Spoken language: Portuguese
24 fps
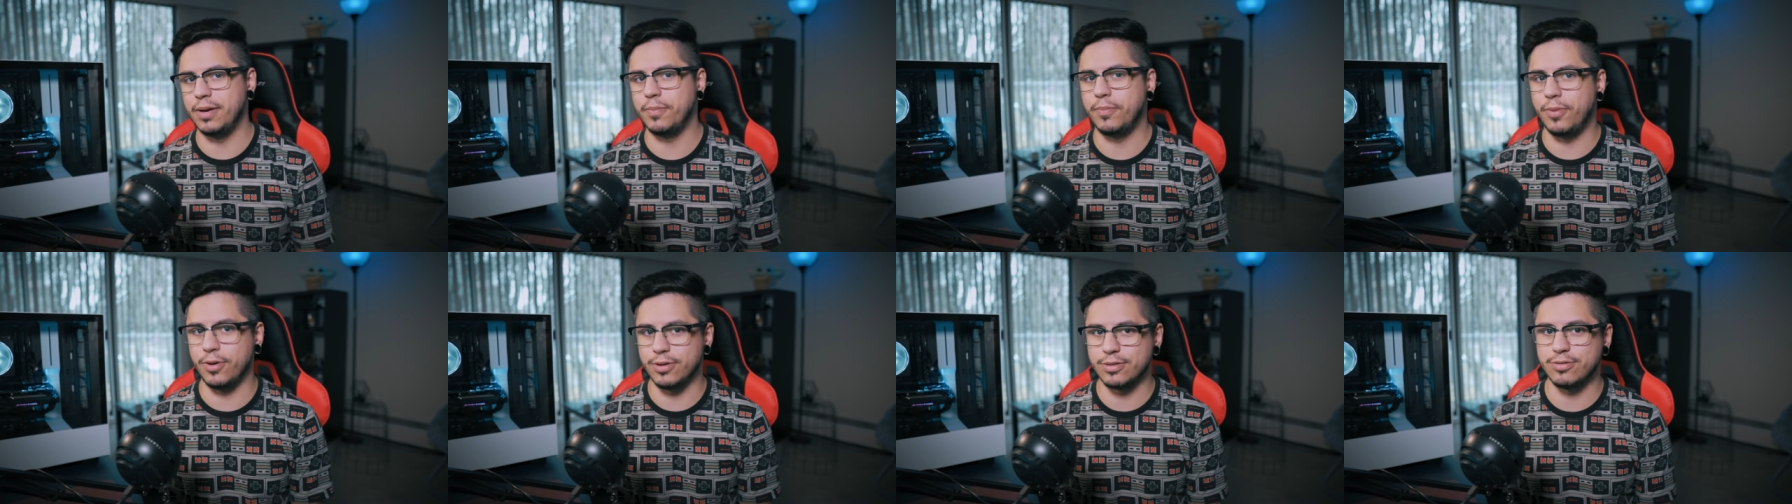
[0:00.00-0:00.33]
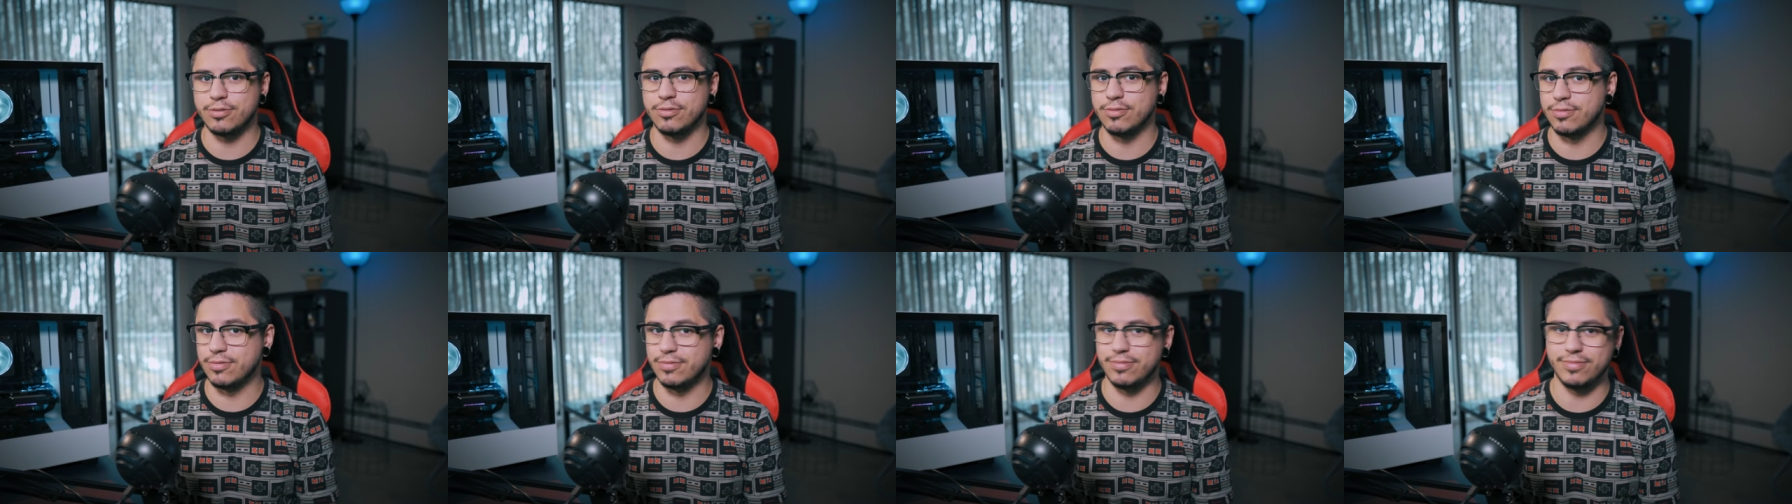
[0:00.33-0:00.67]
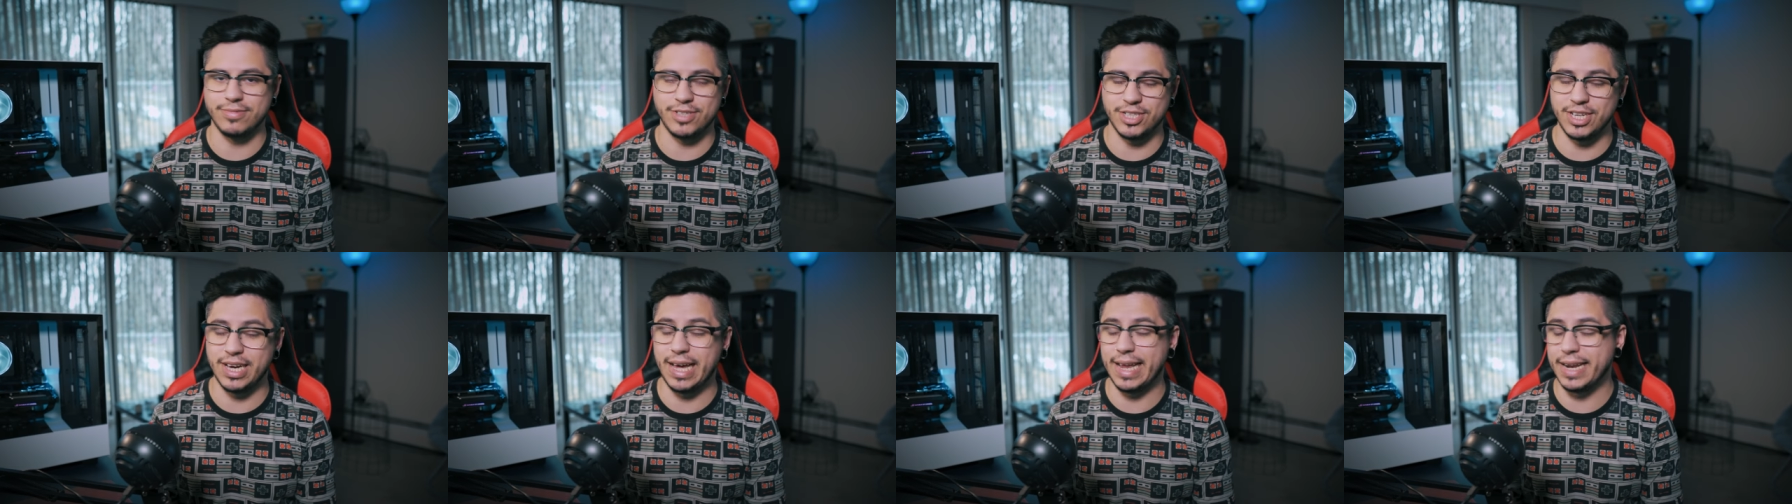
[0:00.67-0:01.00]
eu posso
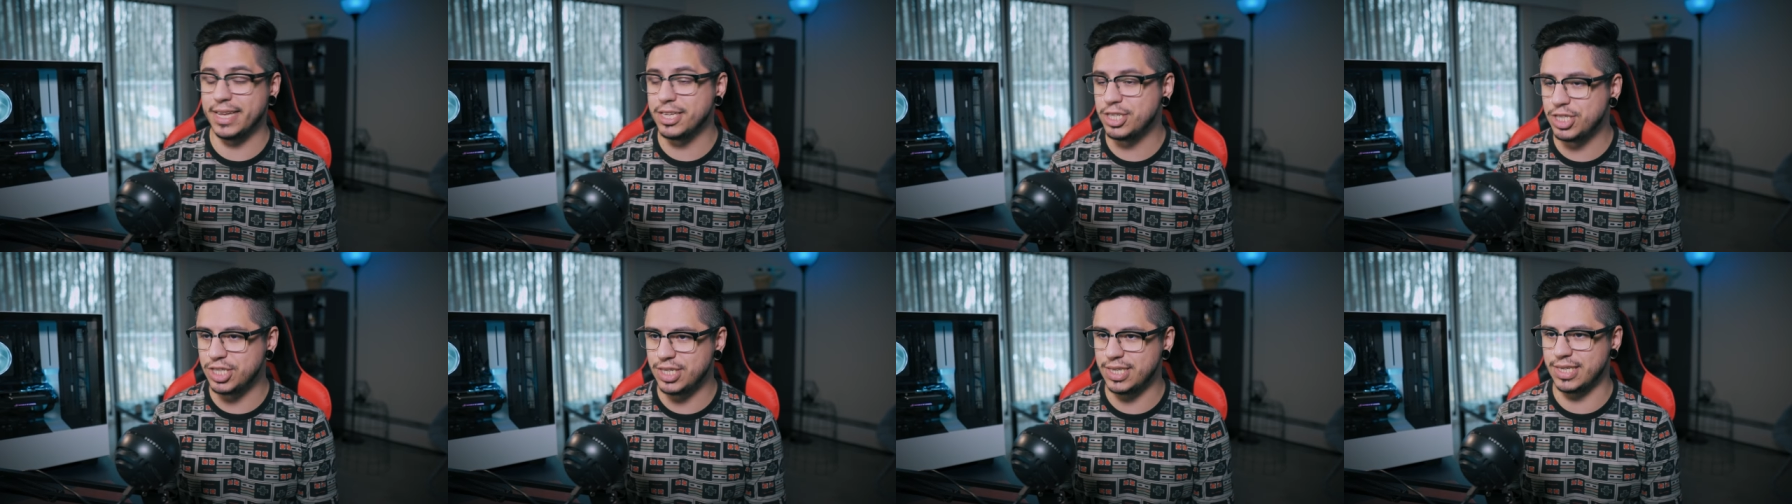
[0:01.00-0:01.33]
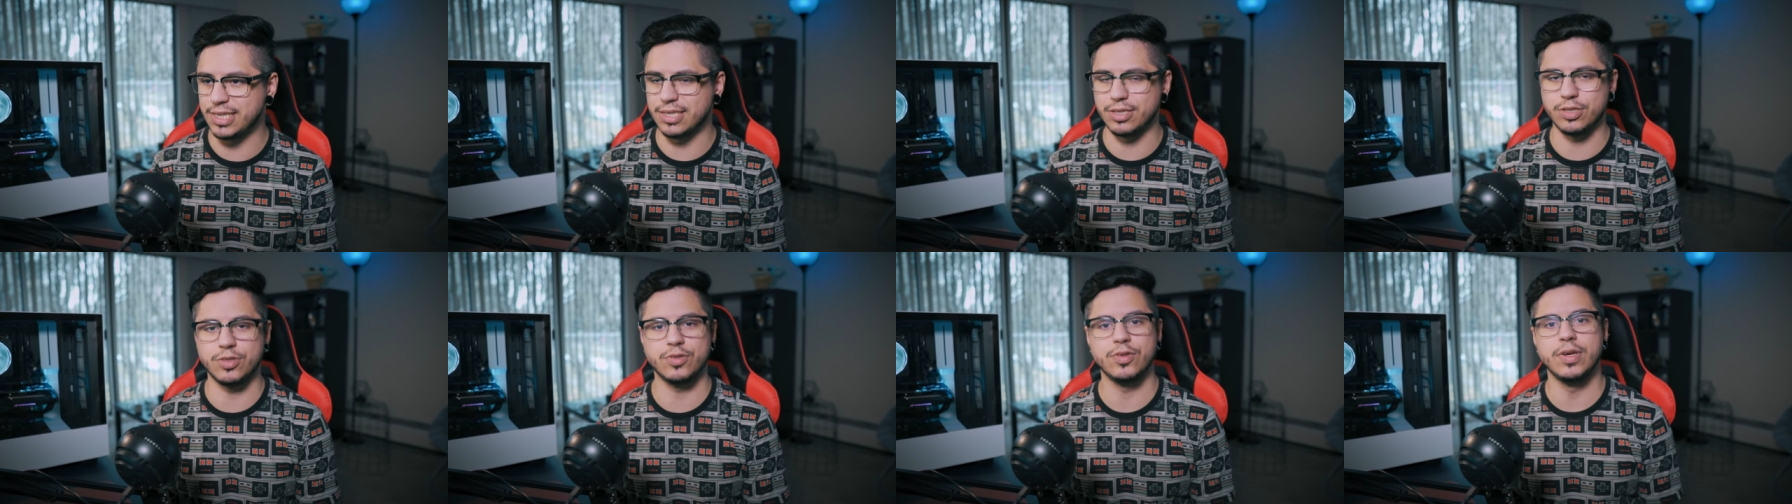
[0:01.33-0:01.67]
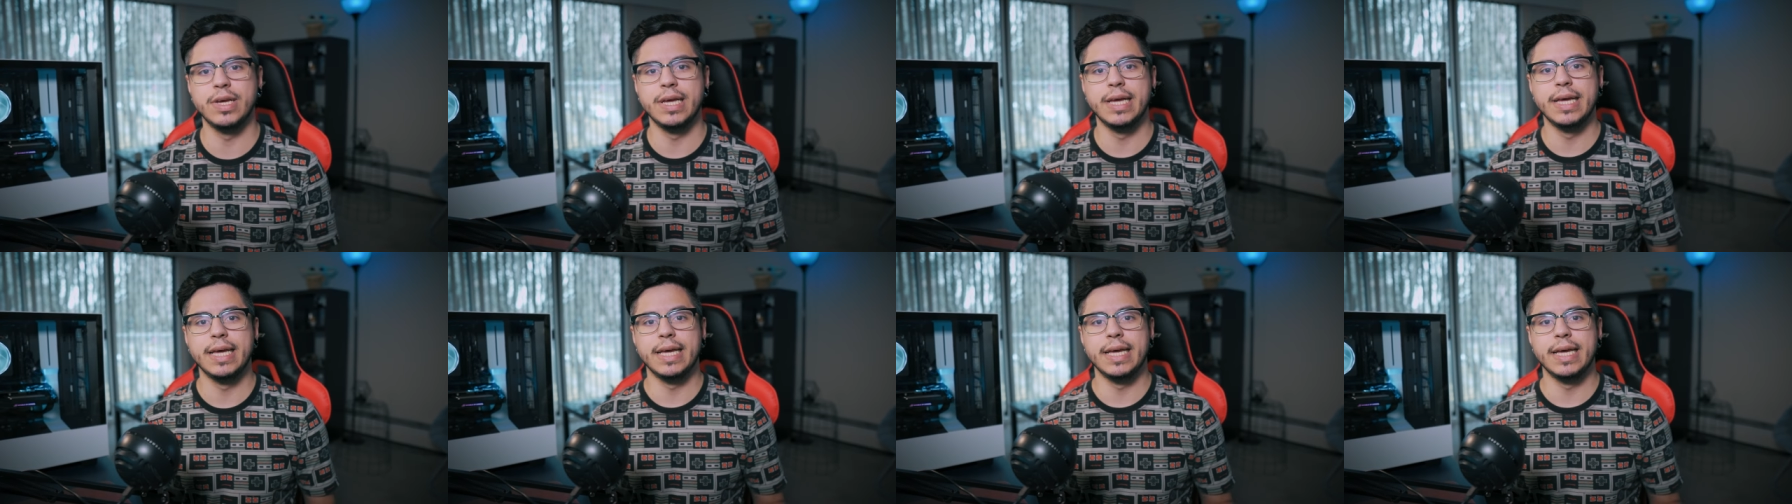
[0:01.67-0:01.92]
te garantir isso.